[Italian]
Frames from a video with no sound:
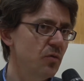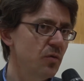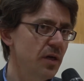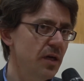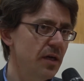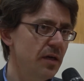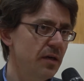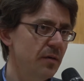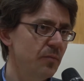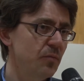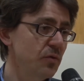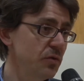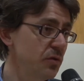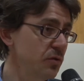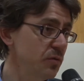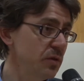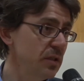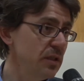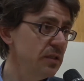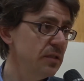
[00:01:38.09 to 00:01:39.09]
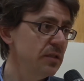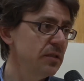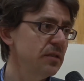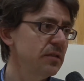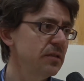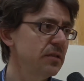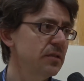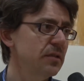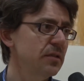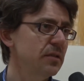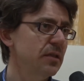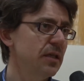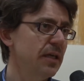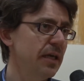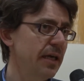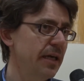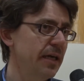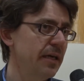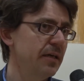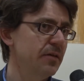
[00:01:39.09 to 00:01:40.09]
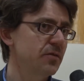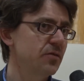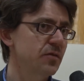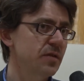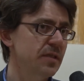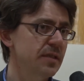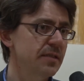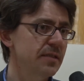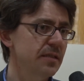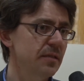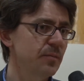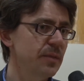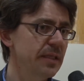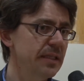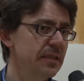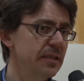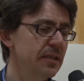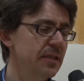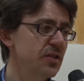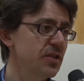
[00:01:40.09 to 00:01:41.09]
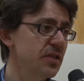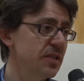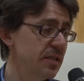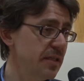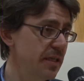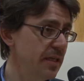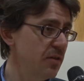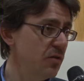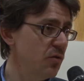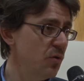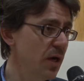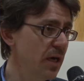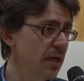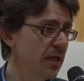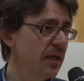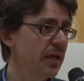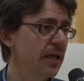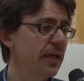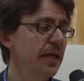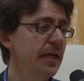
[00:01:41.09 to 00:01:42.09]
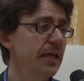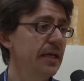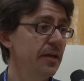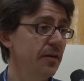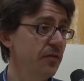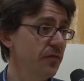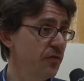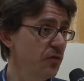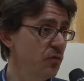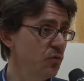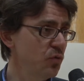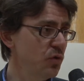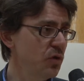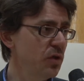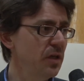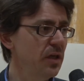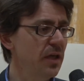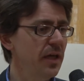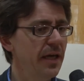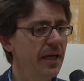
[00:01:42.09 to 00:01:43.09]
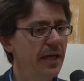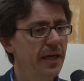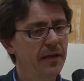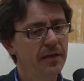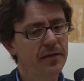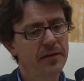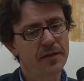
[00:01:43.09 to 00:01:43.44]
una multi-utilities che sostanzialmente gestendo anche i rifiuti e